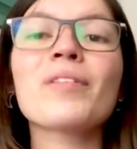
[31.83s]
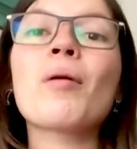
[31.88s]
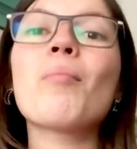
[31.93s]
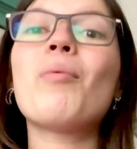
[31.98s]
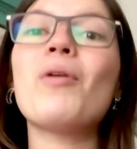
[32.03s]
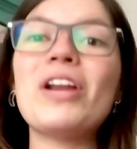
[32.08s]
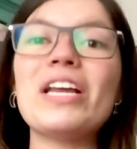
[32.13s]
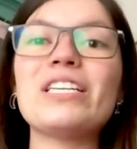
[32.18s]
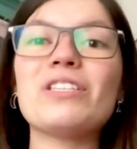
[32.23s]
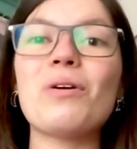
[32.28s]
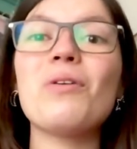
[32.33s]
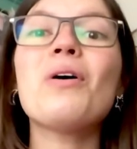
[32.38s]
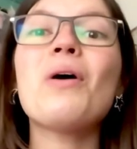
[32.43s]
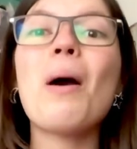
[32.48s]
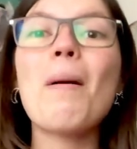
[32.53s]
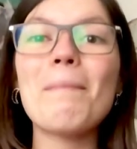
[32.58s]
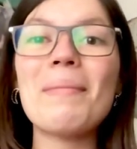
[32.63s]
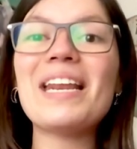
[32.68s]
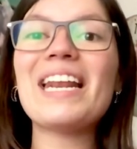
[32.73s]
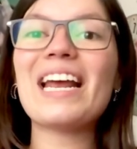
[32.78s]
Por eso,
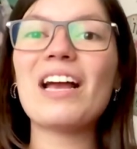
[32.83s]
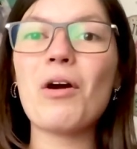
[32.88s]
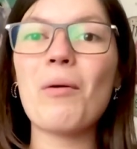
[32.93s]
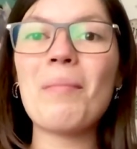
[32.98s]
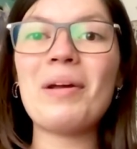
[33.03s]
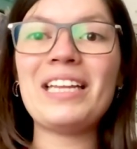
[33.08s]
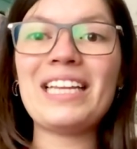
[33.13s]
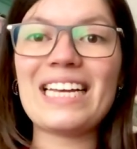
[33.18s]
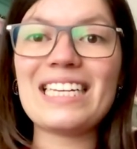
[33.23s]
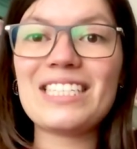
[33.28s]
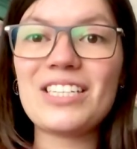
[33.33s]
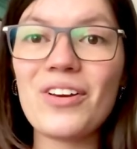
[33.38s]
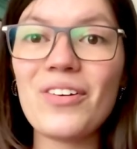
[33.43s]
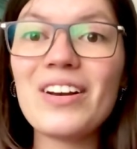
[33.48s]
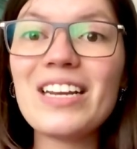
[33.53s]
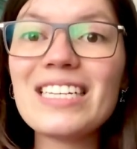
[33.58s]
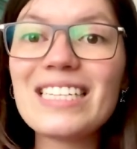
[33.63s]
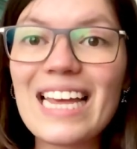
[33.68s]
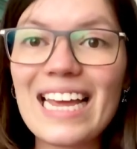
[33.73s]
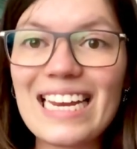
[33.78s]
mi
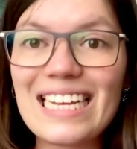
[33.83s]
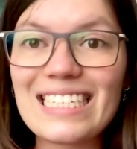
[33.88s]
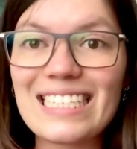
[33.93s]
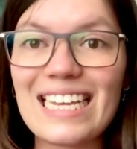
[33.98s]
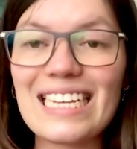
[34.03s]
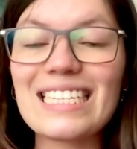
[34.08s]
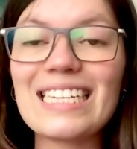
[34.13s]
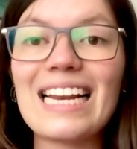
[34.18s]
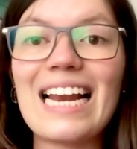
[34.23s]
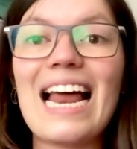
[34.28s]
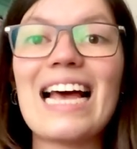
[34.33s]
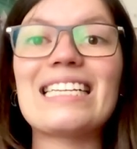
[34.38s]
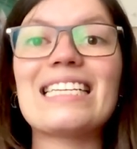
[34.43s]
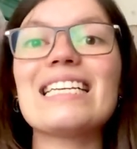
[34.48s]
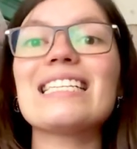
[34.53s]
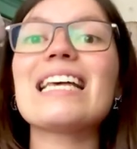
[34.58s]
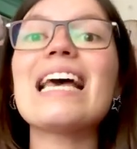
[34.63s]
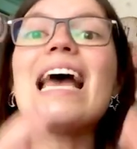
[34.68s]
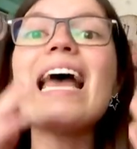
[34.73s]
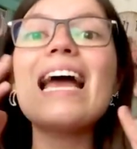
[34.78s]
recomendación es que en estas
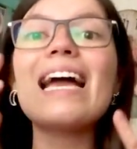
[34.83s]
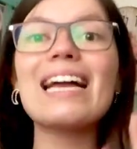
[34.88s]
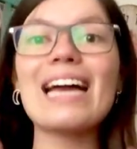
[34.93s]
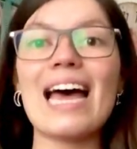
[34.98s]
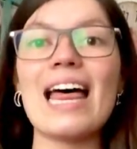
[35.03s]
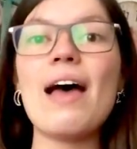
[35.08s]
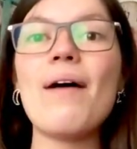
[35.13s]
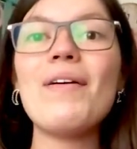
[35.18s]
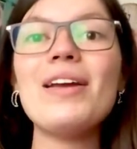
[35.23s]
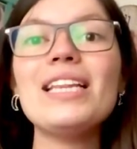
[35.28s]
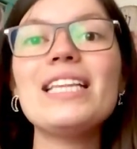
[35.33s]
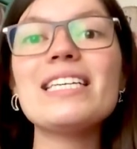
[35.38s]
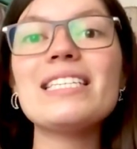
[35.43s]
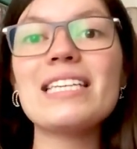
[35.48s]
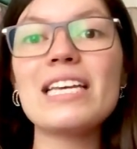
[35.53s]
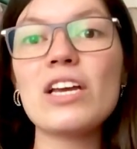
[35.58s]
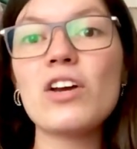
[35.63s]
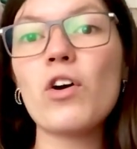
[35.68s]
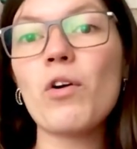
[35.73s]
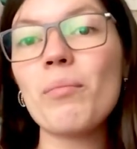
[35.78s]
clases cada
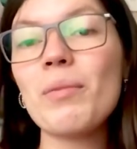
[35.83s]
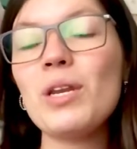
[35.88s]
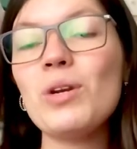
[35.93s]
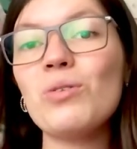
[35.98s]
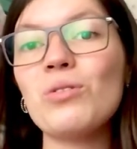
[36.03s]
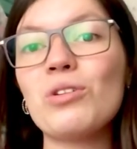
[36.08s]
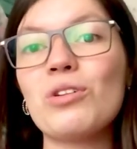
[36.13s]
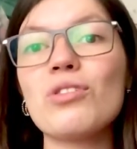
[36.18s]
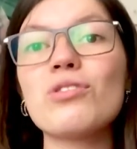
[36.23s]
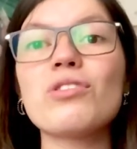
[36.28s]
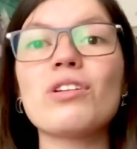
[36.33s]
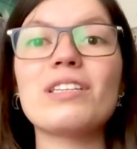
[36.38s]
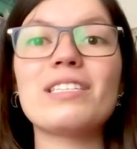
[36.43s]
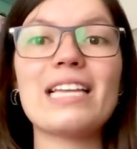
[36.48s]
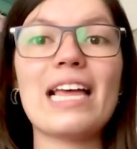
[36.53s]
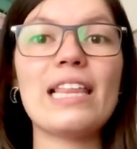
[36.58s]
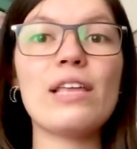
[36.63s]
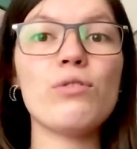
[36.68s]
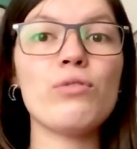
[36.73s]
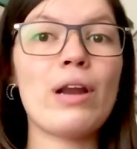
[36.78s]
25 minutos
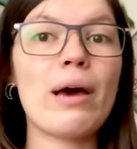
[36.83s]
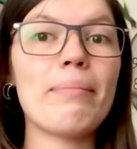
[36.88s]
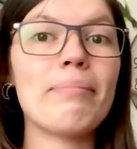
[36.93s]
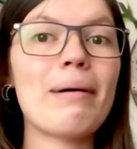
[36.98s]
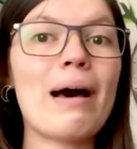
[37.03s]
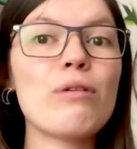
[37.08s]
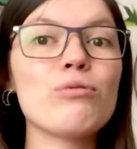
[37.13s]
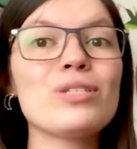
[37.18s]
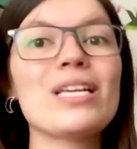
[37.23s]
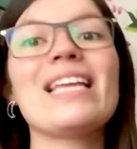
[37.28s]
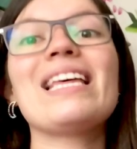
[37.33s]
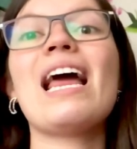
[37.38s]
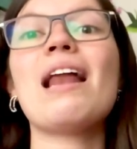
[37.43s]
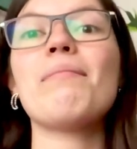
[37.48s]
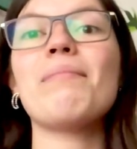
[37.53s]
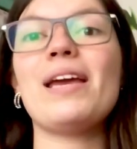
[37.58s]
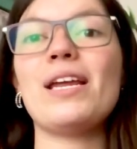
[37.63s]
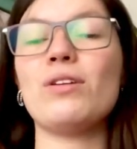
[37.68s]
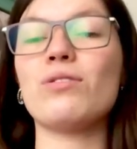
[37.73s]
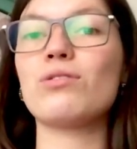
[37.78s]
se dé una pausa de al
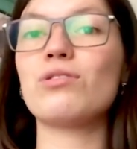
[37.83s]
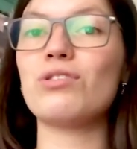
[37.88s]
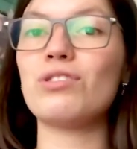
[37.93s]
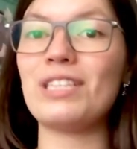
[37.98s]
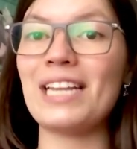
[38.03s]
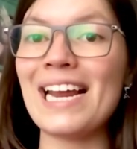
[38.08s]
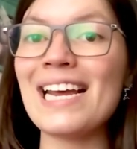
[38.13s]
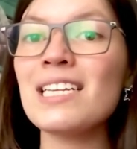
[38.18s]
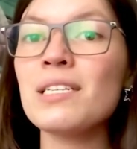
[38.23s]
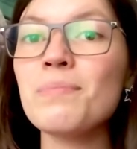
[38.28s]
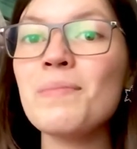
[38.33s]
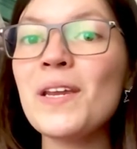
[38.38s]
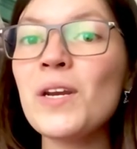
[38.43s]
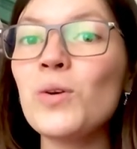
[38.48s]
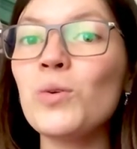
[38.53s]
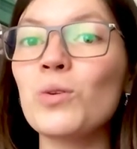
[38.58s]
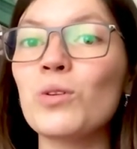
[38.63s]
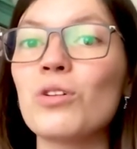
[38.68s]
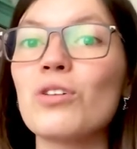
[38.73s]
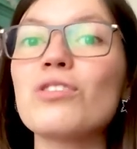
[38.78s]
menos 3
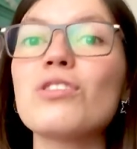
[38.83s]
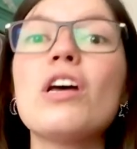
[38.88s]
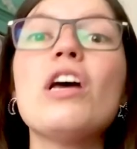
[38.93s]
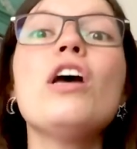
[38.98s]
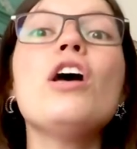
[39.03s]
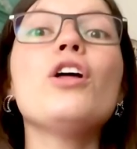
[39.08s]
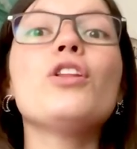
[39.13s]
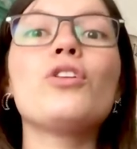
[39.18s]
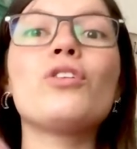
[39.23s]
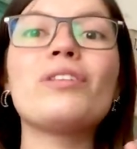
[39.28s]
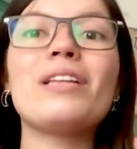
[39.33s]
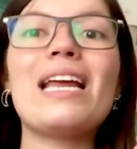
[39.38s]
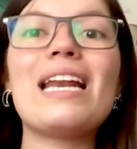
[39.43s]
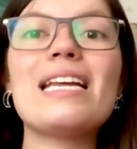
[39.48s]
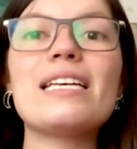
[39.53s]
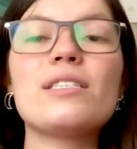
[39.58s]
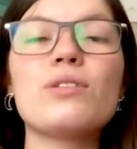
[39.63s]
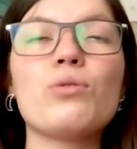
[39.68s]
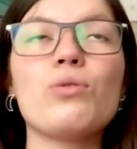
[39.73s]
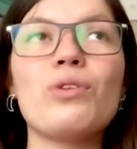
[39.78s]
minutos donde el
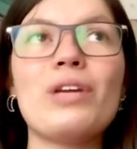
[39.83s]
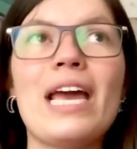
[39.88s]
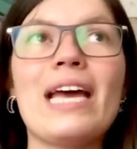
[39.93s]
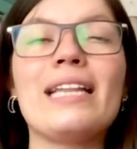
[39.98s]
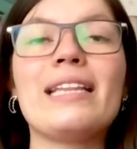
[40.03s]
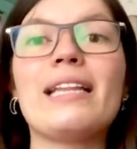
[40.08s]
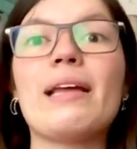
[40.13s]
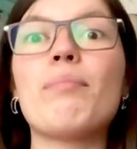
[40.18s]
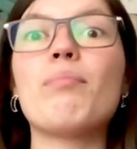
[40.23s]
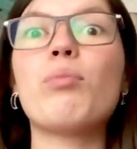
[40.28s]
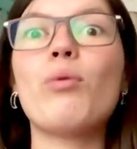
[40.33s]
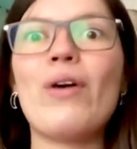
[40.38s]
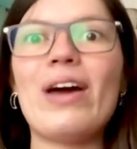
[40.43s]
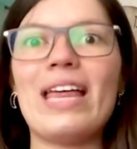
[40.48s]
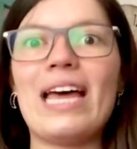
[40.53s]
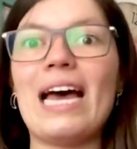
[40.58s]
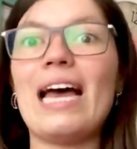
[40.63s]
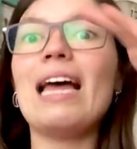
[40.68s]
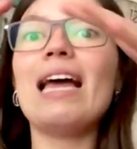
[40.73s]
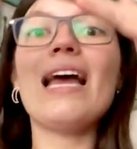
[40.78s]
estudiante
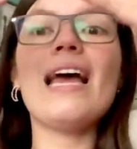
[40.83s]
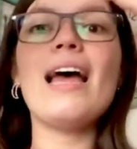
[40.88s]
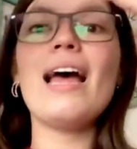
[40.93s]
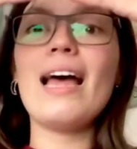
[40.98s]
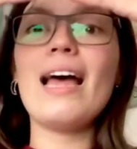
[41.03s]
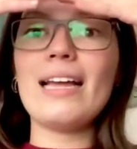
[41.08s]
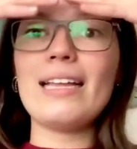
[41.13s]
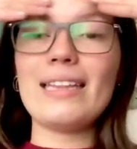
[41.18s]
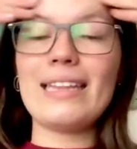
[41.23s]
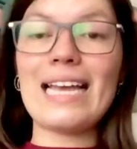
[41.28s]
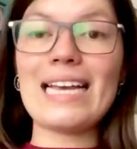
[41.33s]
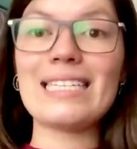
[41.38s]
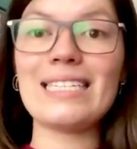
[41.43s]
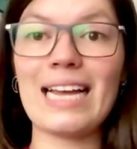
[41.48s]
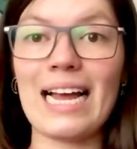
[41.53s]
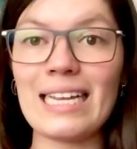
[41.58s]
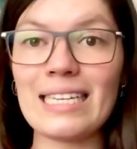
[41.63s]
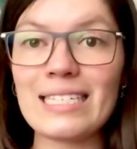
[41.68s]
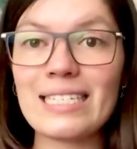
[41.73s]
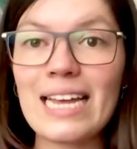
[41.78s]
pueda
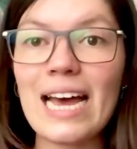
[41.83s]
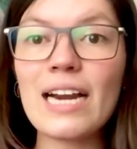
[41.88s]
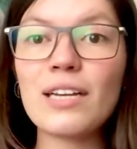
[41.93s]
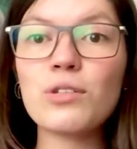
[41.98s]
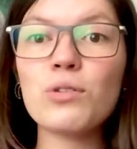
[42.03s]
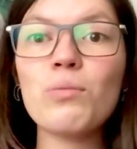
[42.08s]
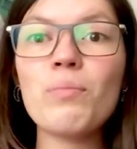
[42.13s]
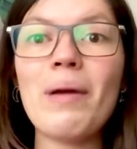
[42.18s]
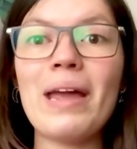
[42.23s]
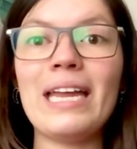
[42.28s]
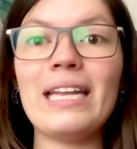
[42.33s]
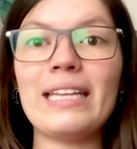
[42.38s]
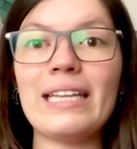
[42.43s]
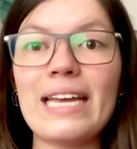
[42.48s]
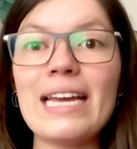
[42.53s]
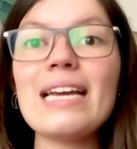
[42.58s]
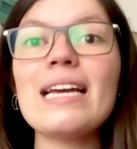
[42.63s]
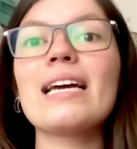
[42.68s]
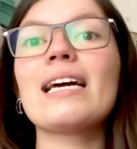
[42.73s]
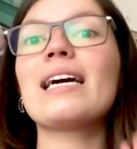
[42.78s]
descansar su
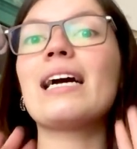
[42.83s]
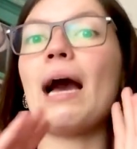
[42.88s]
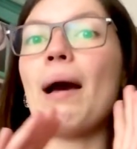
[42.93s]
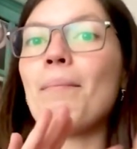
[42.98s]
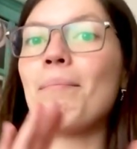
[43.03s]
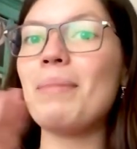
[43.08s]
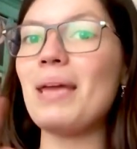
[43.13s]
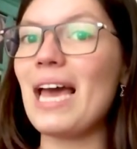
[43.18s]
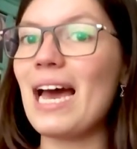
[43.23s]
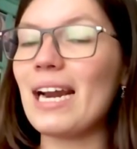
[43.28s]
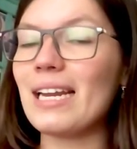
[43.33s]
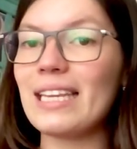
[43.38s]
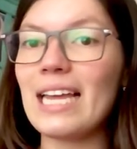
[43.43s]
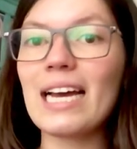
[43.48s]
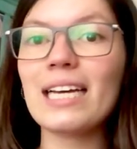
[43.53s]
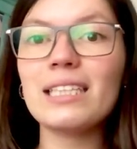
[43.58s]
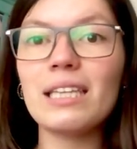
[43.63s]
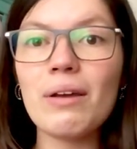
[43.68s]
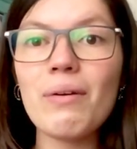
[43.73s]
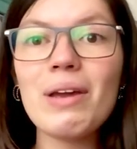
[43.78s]
mente, cambiar de
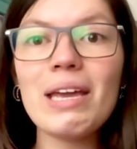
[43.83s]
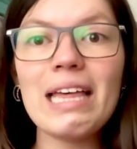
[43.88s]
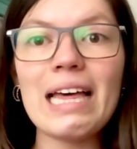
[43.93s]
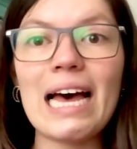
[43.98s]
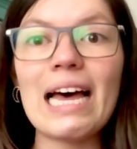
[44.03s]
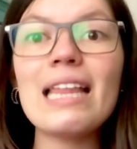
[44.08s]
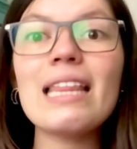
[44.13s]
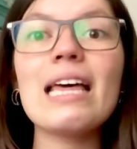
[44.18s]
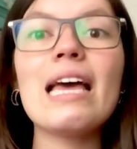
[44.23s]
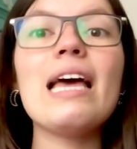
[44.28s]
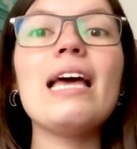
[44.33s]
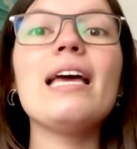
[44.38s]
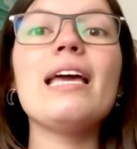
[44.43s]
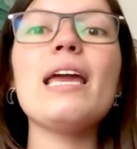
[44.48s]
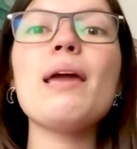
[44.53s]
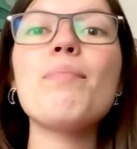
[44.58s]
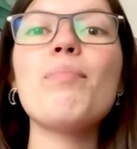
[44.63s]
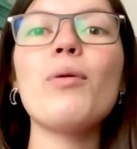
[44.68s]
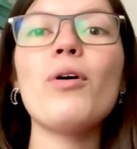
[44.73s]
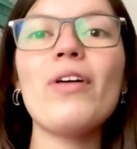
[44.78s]
actividad
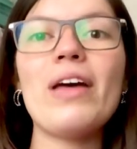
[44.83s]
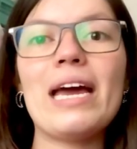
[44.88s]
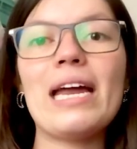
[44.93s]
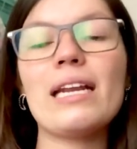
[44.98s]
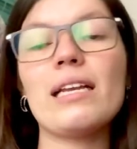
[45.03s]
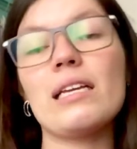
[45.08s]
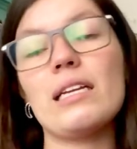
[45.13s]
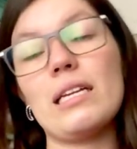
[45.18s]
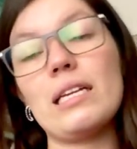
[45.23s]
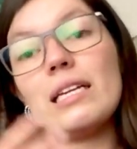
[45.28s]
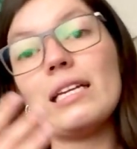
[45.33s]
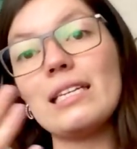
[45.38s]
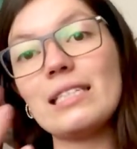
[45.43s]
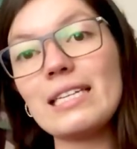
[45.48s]
y poder,